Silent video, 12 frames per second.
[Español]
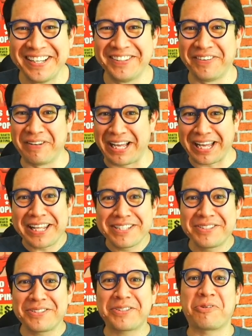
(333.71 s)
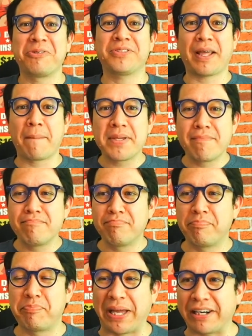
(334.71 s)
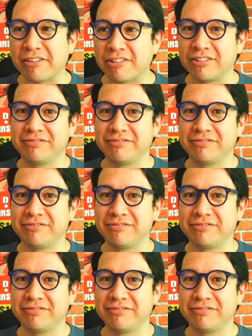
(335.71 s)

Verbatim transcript: o me da ganas de decir este juego está bien perro.